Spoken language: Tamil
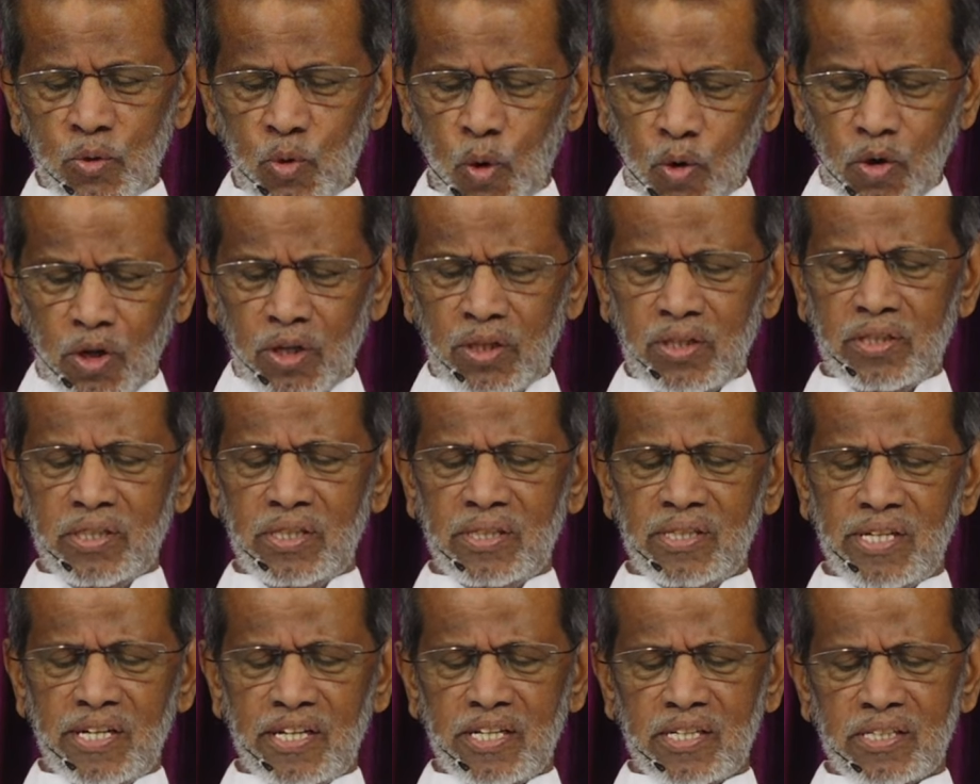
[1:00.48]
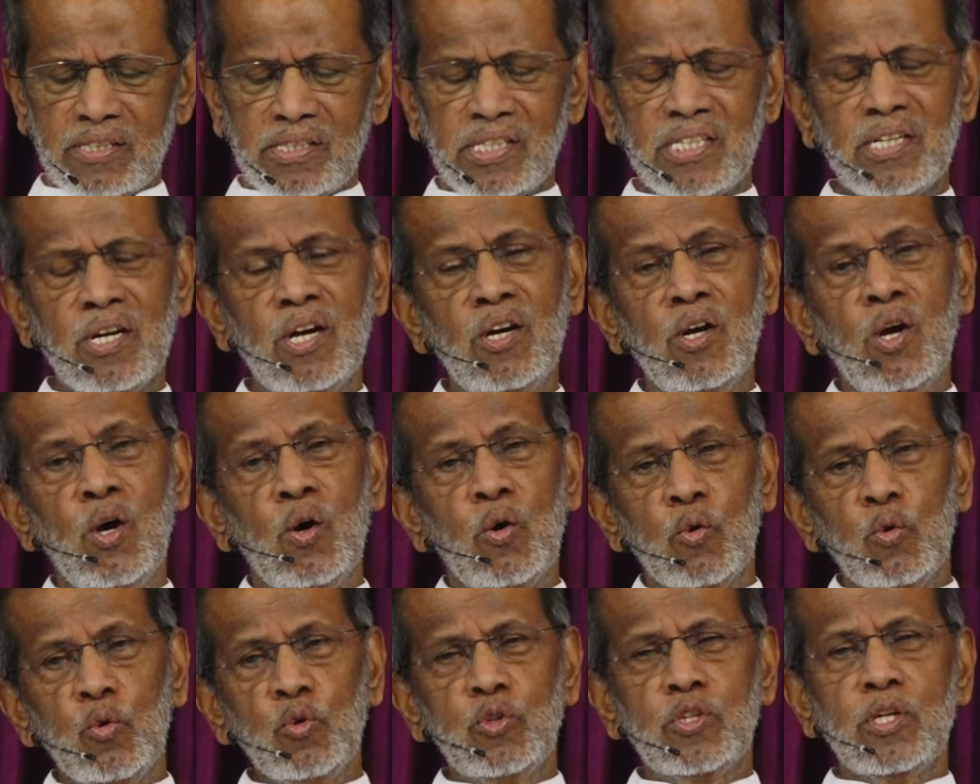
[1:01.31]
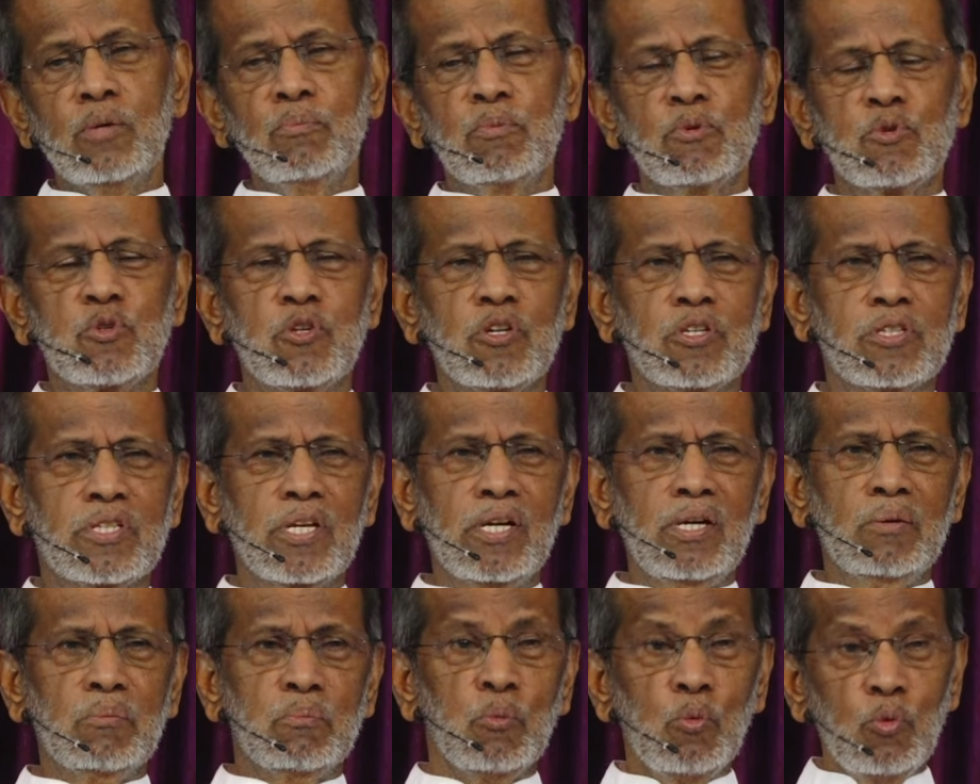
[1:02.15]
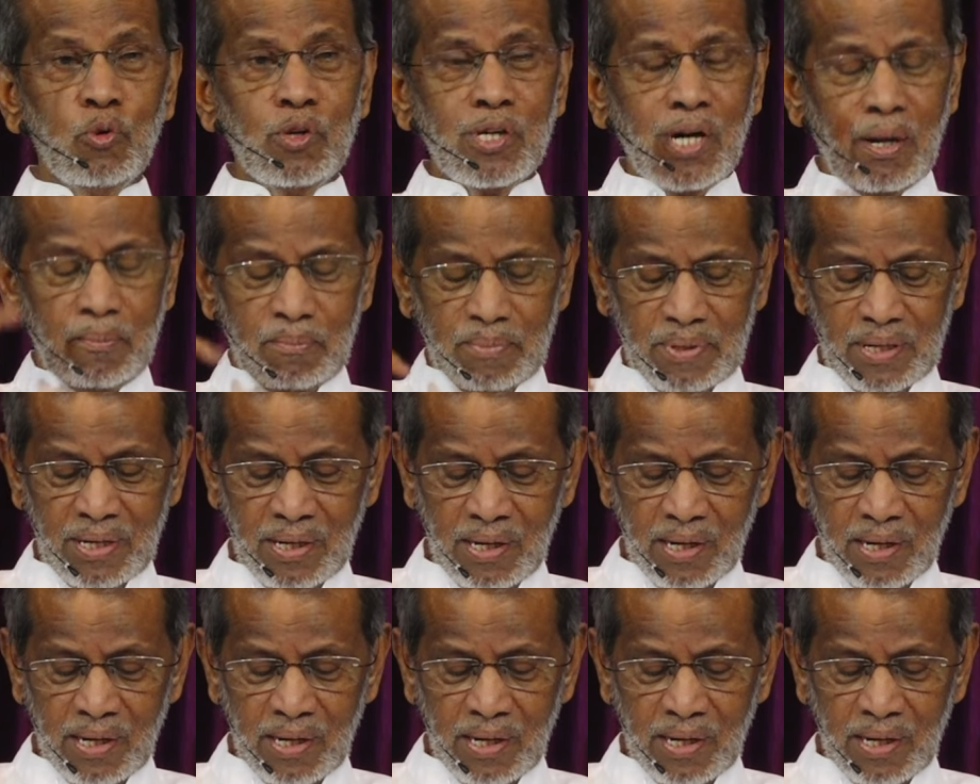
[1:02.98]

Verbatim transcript: தொடர்ந்து இன்றைக்கு ரூத்தின் புஸ்தகத்தில் மூன்றாம்